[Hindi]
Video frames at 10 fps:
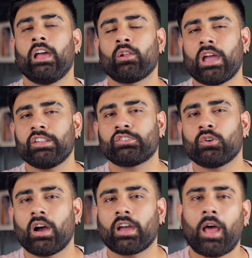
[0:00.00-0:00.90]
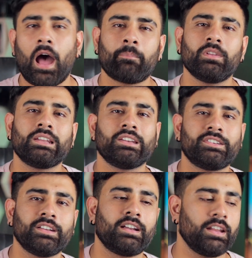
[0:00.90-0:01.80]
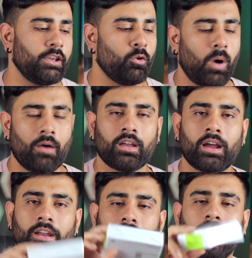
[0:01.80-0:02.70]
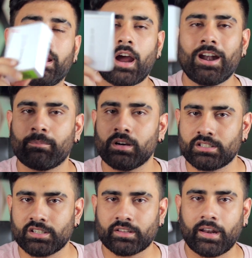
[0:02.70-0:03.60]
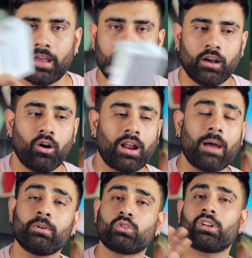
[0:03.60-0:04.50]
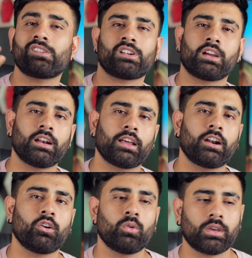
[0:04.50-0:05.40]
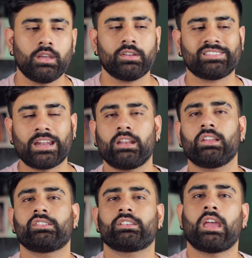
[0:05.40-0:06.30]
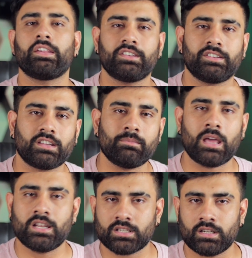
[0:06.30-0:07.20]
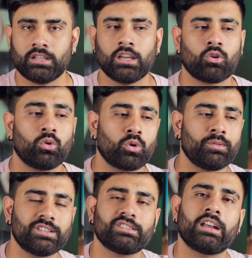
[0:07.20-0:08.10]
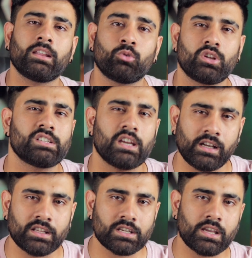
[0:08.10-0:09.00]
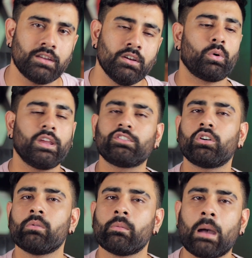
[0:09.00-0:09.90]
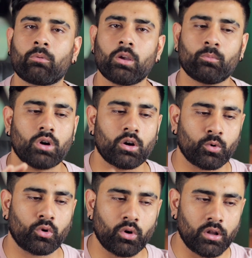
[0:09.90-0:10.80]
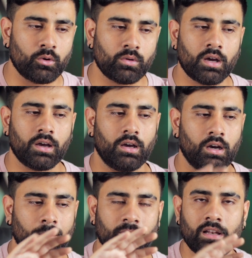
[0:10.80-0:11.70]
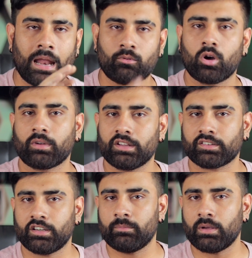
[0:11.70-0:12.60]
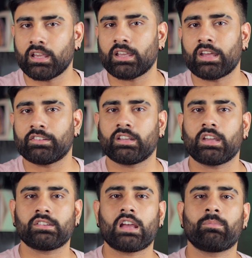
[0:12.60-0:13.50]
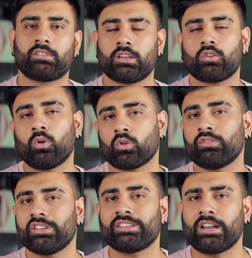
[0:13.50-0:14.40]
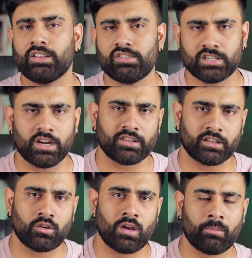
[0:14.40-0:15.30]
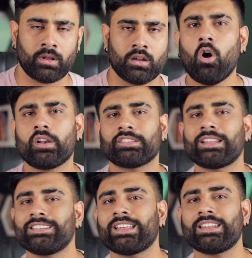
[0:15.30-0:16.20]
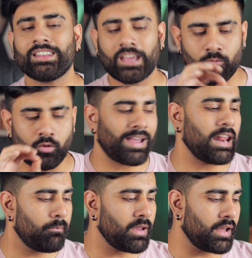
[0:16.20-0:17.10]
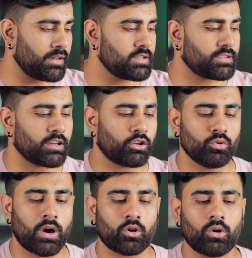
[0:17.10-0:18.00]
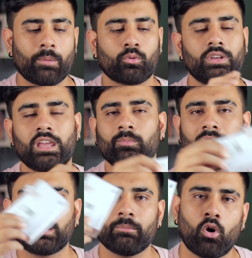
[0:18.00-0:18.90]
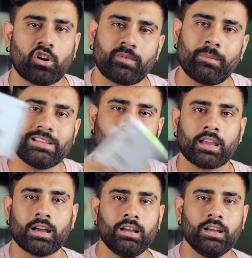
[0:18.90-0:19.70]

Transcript: हेलो गाइस तो अगर आपने रिसेंटली हुआवे का ये डेटा कार्ड परचेस करा है और आप भी थोड़ा स्ट्रगल कर रहे हो कि सेटिंग्स कैसे इसकी मैनेज करनी है कौन कौन सी सेटिंग मुझे छेड़नी चाहिए तो इस वीडियो में मैं आपको एक पूरा ट्यूटोरियल दूंगा अपने लैपटॉप की स्क्रीन पे कि कैसे कैसे आप इसकी कौन कौन सी सेटिंग्स छेड़ सकते हो यहाँ पर और साथ ही साथ इनके मोबाइल ऐप भी आते हैं जिसका क्यू कोड आपको यहीं पे इनके बॉक्स पे मिल जाएगा